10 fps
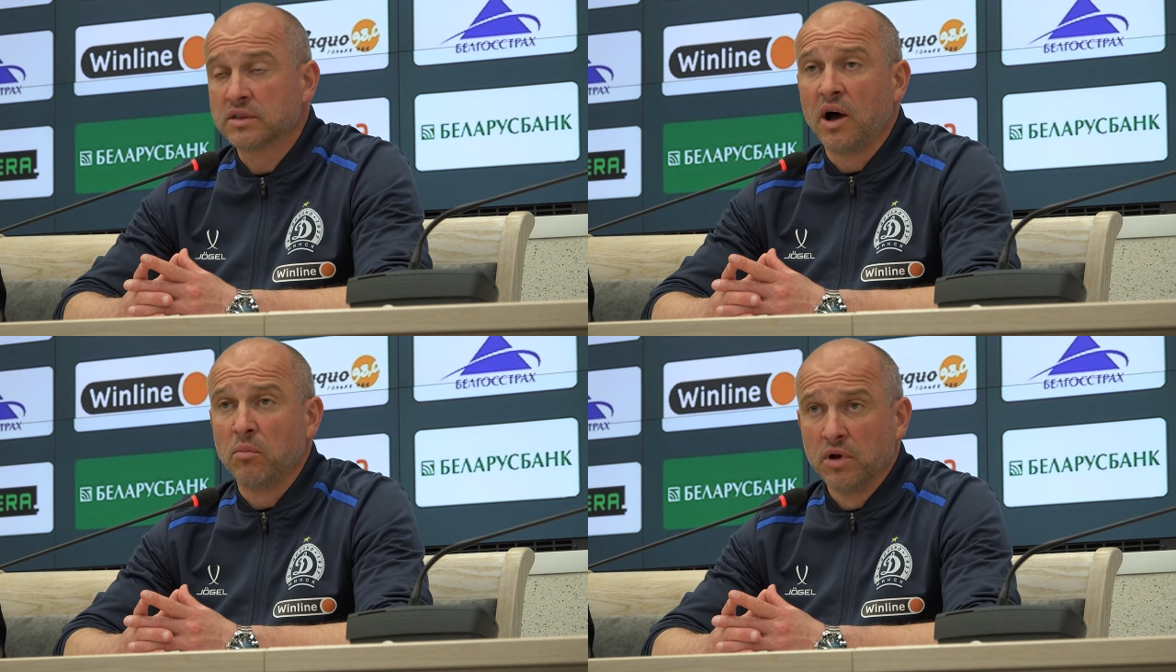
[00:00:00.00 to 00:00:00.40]

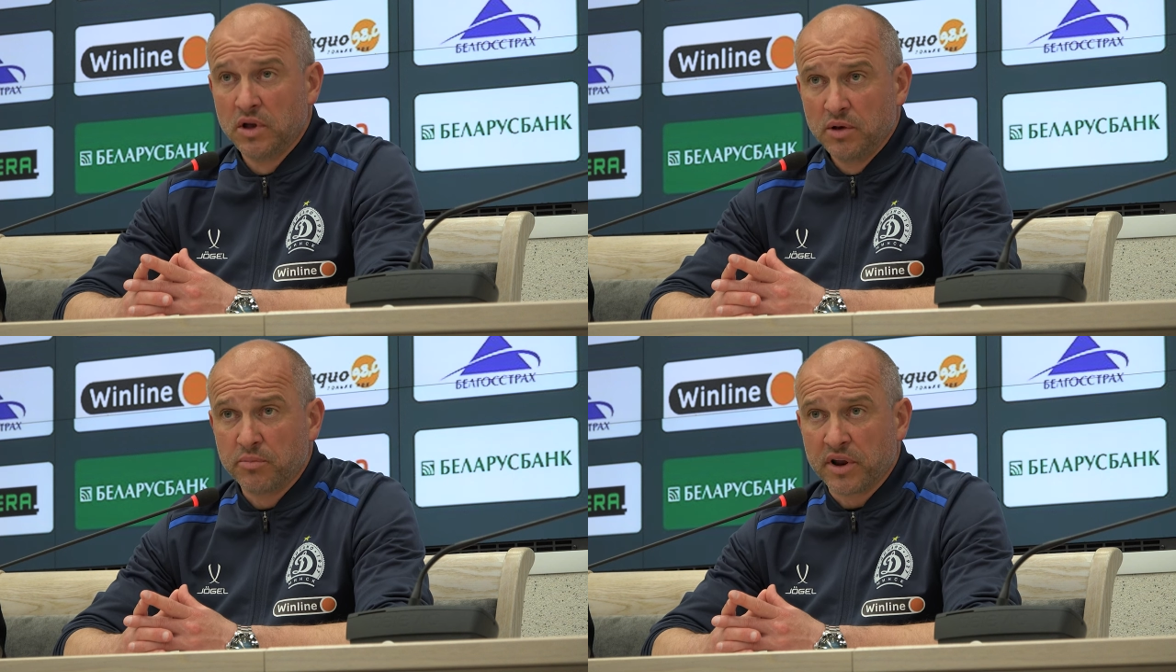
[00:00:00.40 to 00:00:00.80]
там
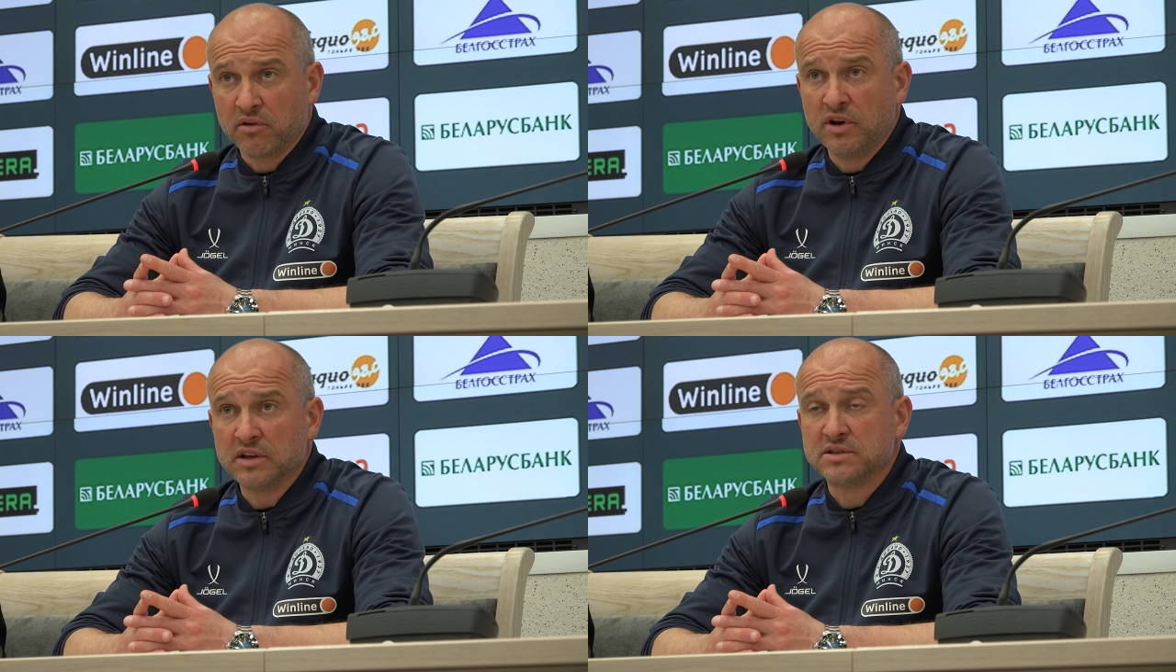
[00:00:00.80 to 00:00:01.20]

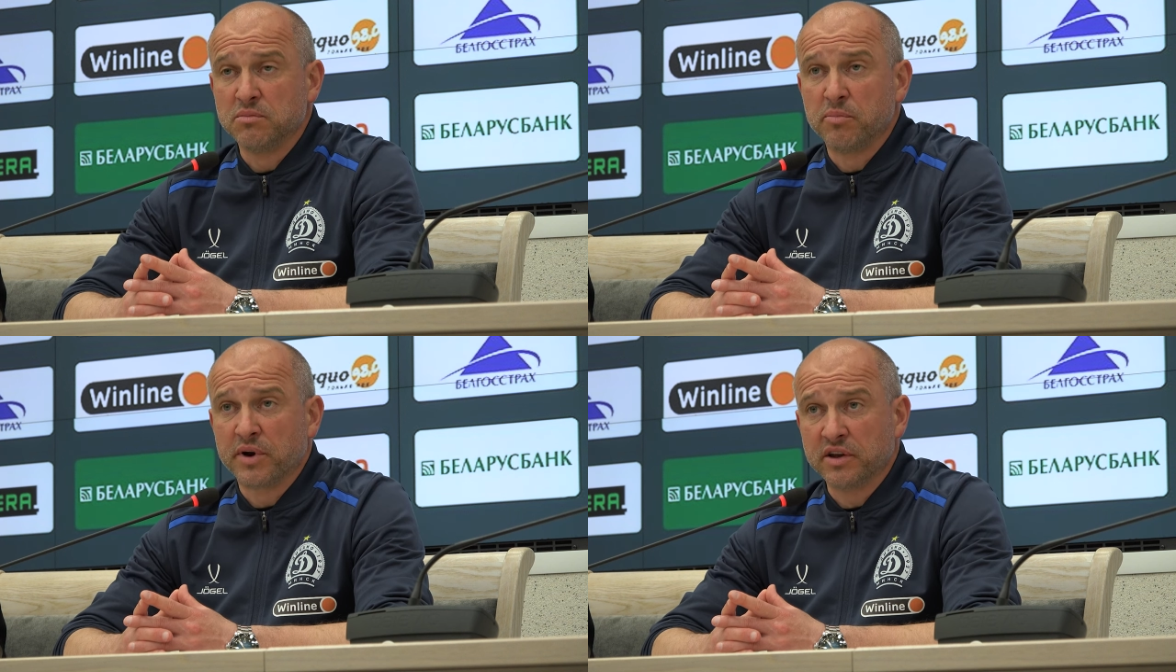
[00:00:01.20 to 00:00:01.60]
проявлять
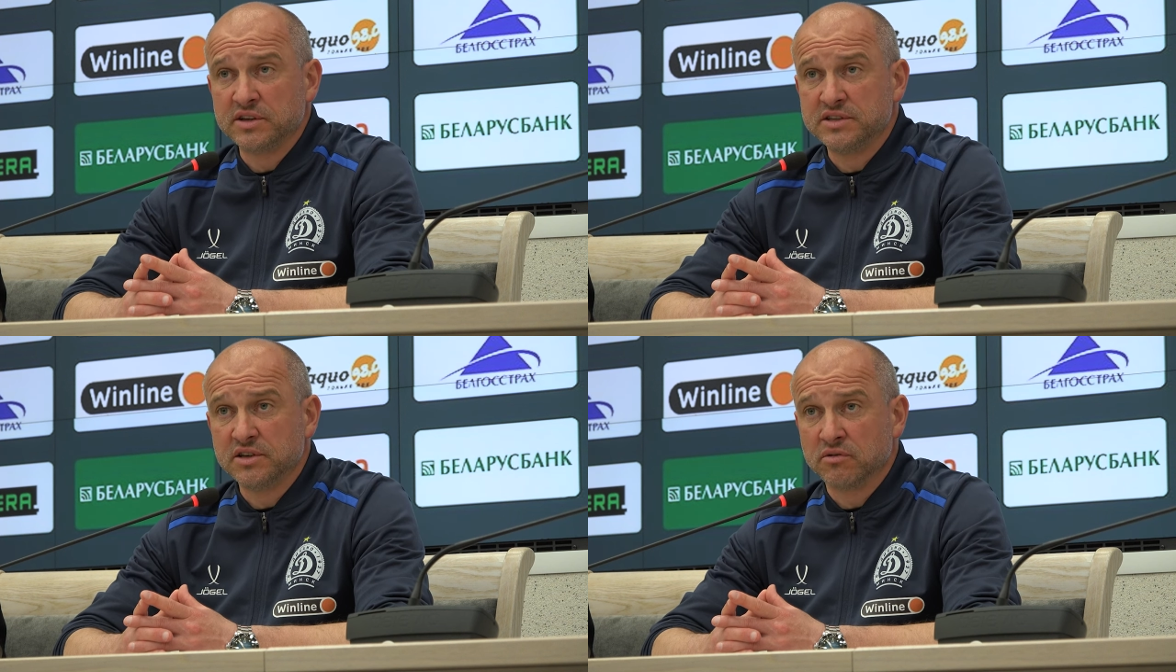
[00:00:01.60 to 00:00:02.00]
себя,
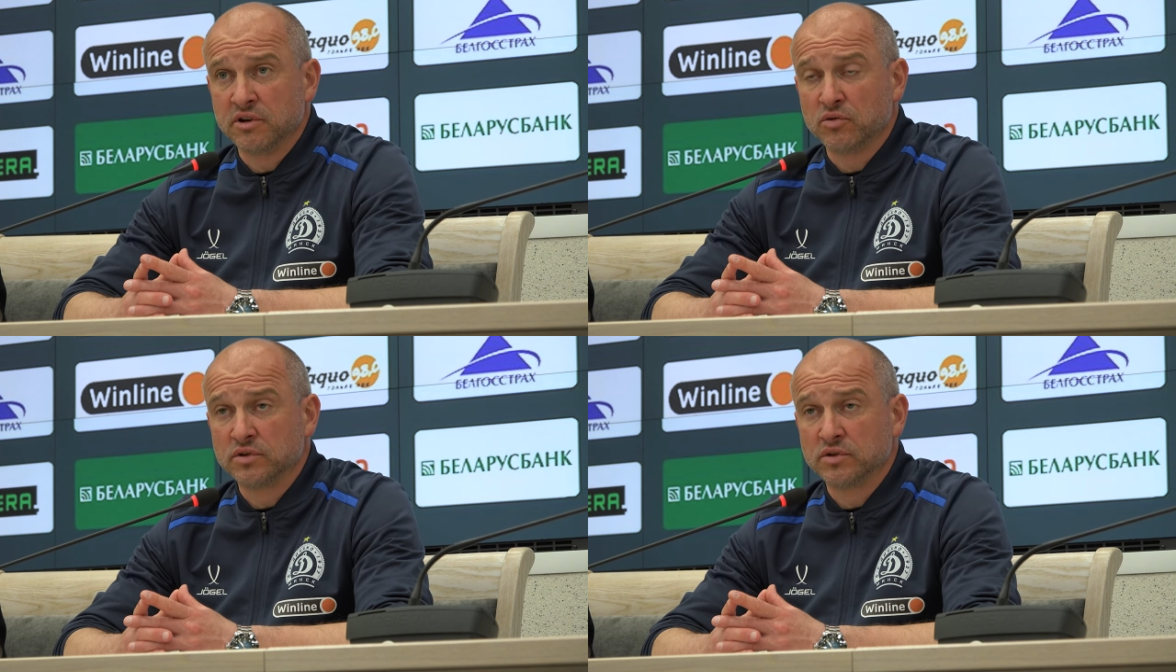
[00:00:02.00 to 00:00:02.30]
прогрессировать.